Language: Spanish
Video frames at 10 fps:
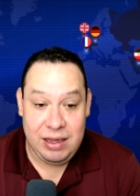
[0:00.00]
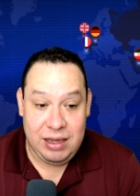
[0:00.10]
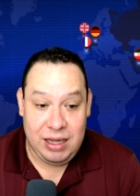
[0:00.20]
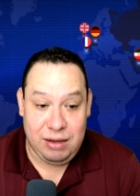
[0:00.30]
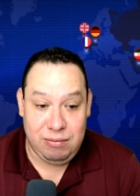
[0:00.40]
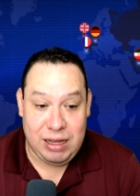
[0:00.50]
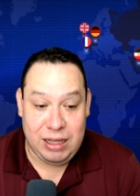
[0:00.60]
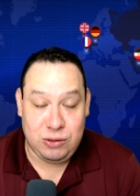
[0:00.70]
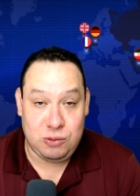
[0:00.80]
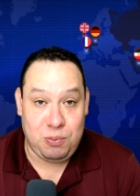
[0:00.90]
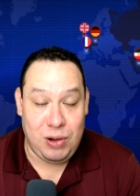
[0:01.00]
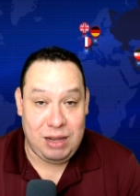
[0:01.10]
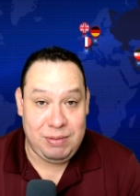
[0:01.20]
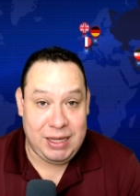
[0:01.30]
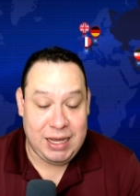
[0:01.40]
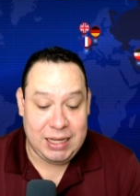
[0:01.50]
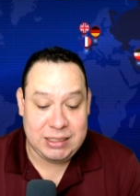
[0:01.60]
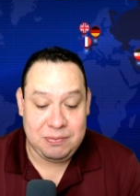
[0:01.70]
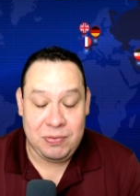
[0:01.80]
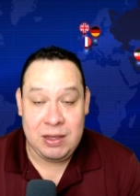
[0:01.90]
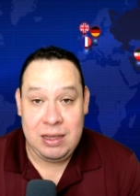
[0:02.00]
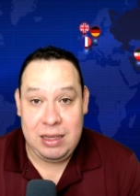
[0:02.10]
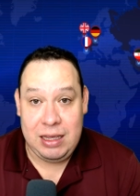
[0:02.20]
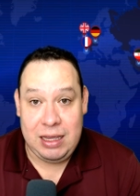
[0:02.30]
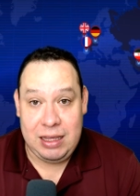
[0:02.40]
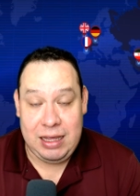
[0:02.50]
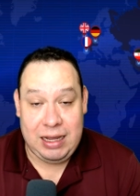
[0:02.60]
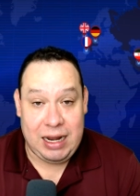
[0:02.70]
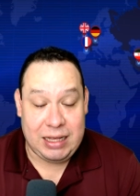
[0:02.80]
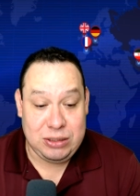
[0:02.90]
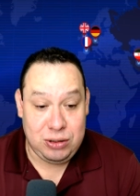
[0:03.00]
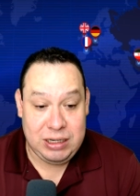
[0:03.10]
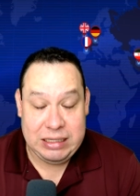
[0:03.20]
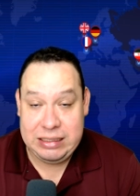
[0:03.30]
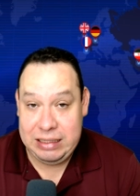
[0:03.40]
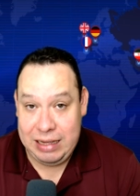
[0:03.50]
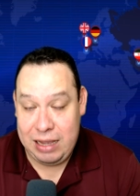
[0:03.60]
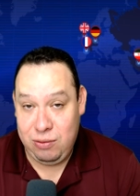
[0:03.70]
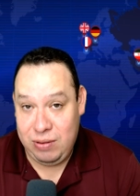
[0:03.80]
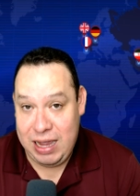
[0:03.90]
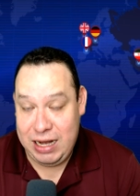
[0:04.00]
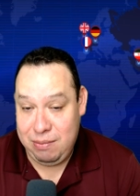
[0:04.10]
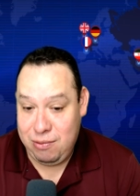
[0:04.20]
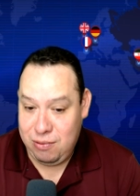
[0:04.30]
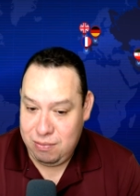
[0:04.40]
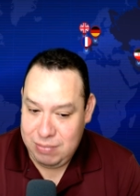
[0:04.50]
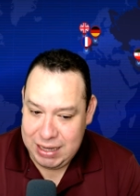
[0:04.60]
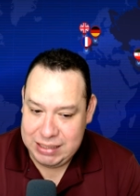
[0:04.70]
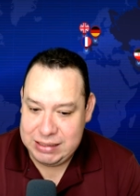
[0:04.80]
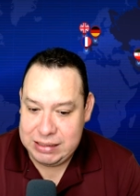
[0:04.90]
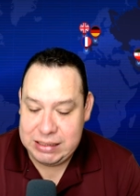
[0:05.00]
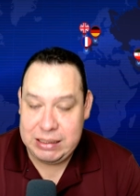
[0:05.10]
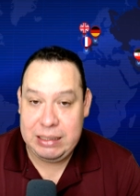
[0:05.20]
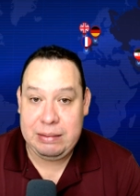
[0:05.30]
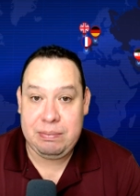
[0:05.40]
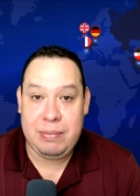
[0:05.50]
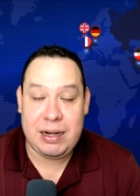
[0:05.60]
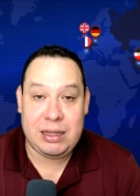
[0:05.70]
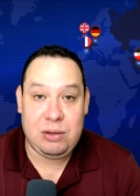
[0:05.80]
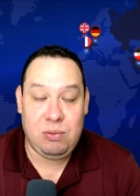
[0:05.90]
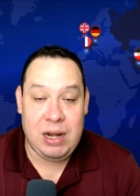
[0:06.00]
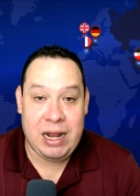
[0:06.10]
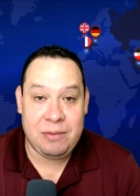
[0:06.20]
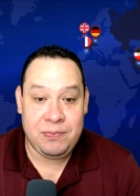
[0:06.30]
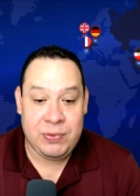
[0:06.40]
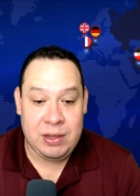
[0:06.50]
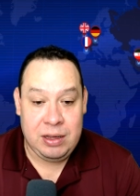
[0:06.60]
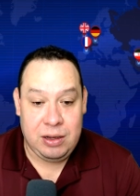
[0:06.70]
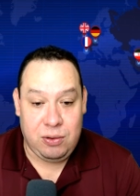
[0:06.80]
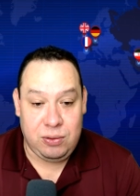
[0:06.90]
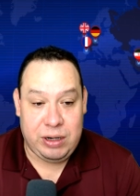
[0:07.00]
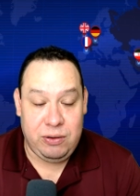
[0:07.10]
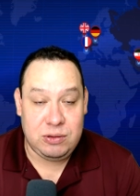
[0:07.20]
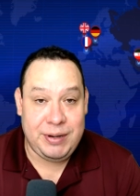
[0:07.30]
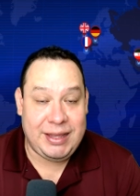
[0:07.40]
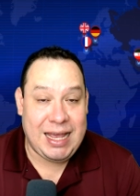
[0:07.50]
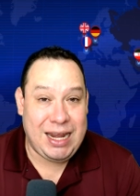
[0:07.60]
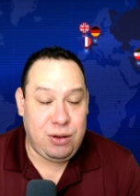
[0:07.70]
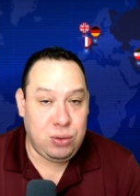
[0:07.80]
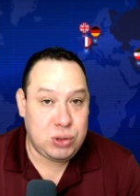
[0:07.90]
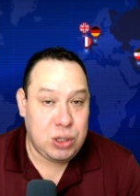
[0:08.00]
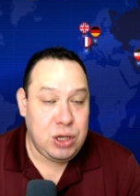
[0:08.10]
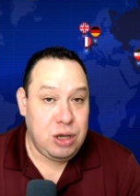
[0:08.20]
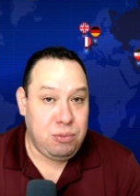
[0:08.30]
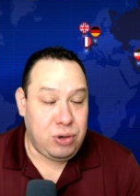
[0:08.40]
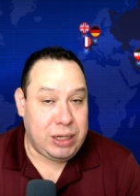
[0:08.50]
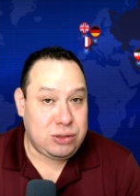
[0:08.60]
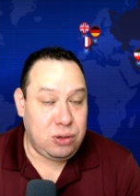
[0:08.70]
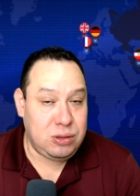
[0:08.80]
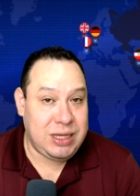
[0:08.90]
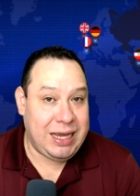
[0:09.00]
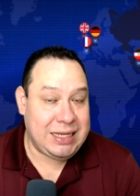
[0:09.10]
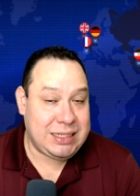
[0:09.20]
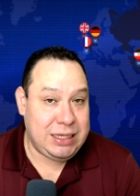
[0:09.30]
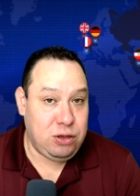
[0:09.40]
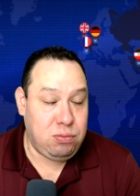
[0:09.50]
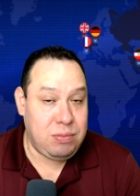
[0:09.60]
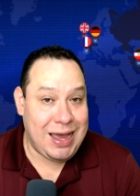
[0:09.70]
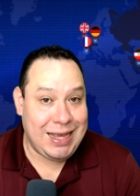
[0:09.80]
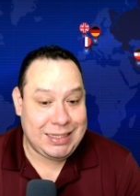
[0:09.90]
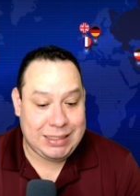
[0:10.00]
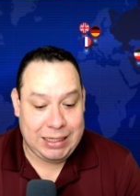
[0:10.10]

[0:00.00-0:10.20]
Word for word: en una de sus polémicas eh, declaraciones. Eh, hay un ánimo más eh, particular contra los británicos porque son los que han sido más